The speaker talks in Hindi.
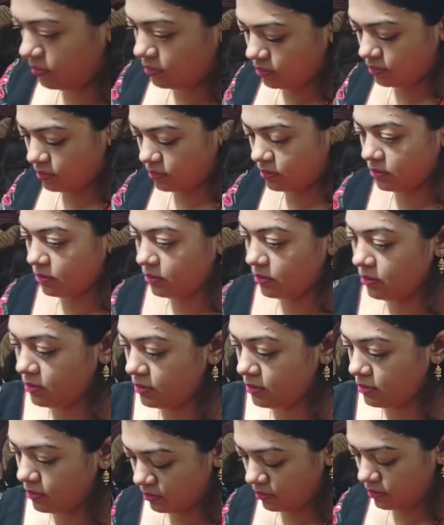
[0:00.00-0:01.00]
गए
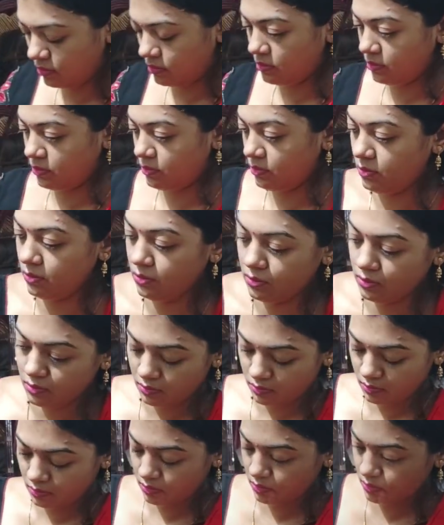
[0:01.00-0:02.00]
जी
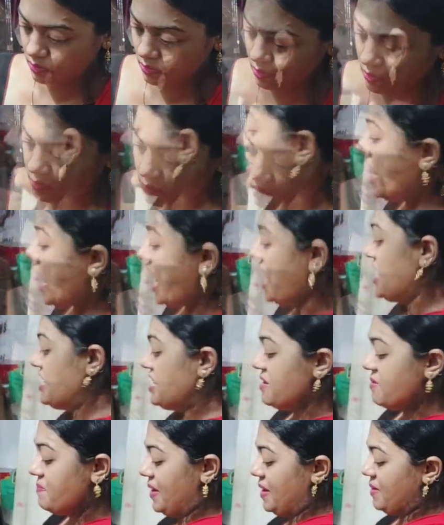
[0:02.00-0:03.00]
मशहूर
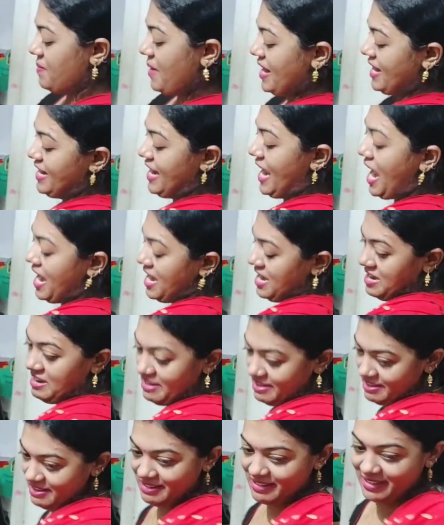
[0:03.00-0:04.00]
बाटी खुशियाँ
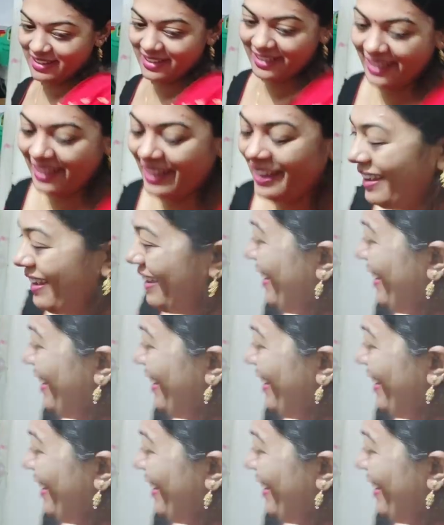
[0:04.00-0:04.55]
तुम संग